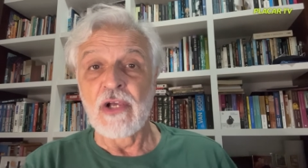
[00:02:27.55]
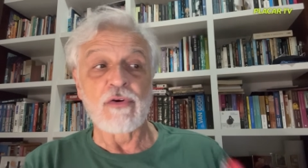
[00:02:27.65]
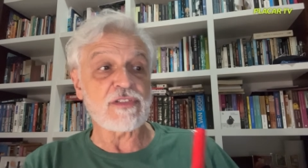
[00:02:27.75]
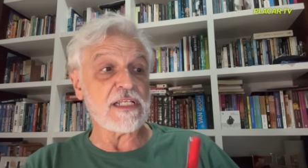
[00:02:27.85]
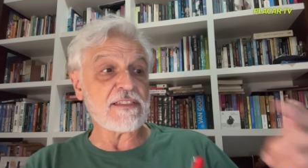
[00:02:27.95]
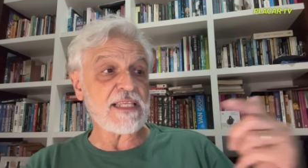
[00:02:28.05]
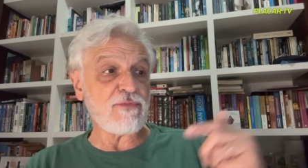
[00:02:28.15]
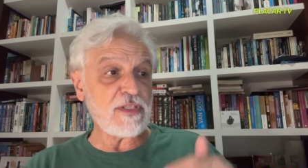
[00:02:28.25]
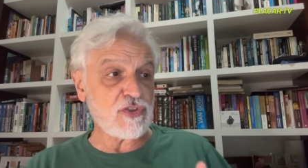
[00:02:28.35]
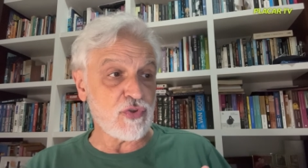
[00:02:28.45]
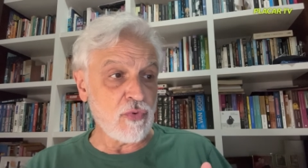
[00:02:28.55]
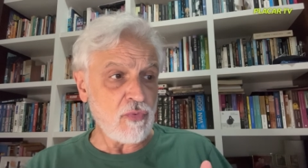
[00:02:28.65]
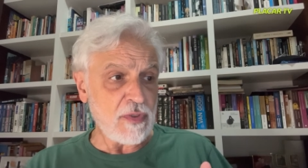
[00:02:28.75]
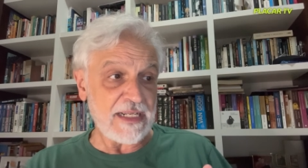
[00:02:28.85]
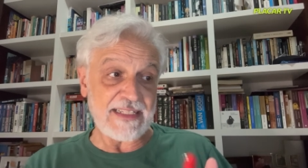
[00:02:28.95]
O Santos tem
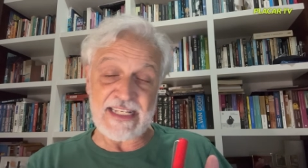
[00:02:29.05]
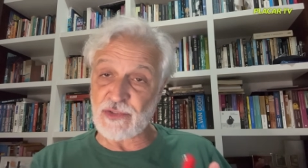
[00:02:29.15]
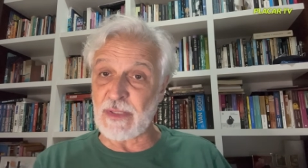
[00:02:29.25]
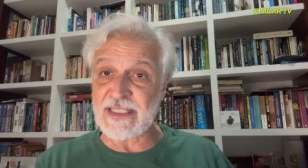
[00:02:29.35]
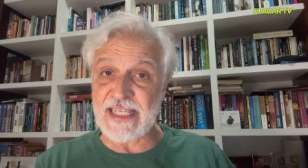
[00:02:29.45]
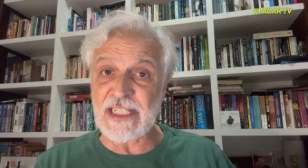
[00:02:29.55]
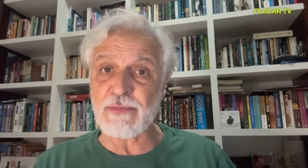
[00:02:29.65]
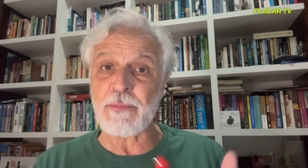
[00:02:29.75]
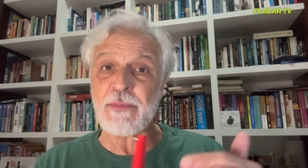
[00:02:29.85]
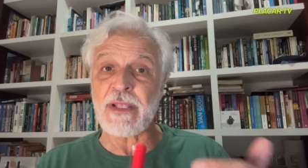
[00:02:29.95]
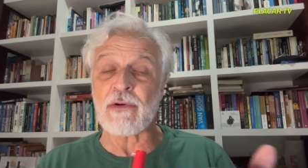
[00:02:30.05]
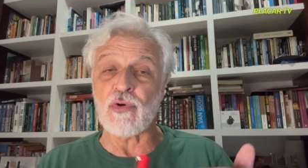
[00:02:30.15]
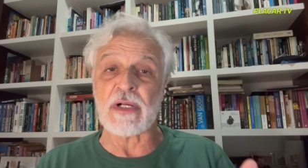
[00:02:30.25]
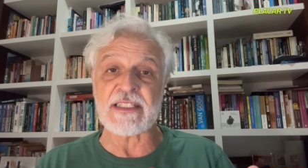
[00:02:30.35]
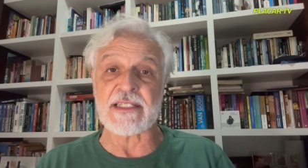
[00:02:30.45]
21 na 17 a primeira
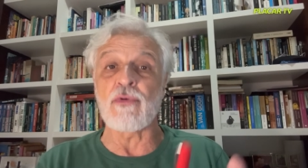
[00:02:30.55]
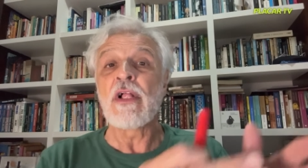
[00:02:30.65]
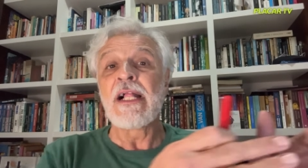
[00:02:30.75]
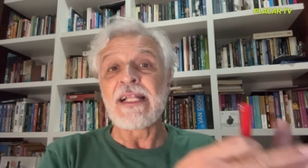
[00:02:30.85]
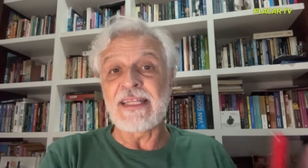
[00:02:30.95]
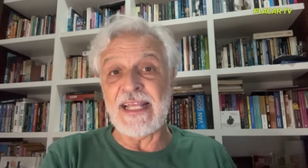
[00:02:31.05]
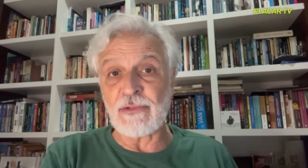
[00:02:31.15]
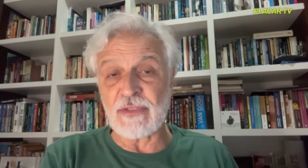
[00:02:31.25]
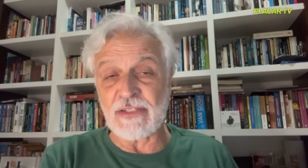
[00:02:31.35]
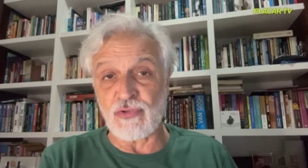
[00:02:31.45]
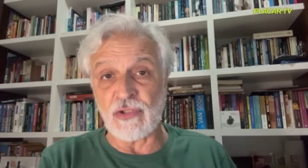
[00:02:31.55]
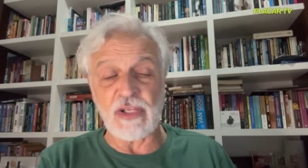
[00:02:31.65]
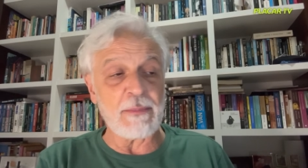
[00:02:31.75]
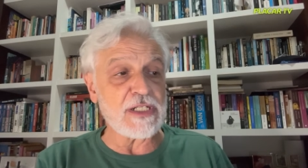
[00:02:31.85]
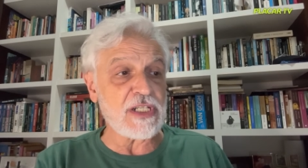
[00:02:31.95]
colocação dentro da zona do
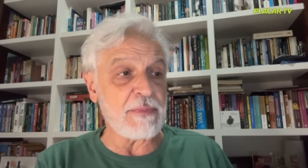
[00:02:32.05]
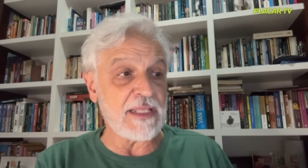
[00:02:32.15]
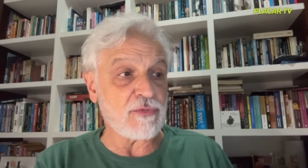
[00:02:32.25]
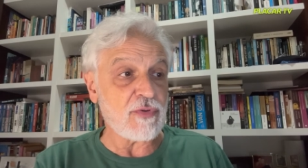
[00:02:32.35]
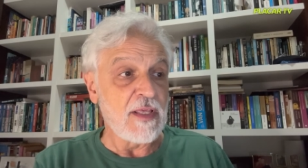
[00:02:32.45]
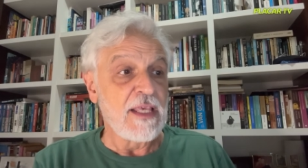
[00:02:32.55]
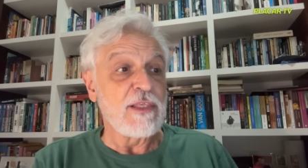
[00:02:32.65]
rebaixamento.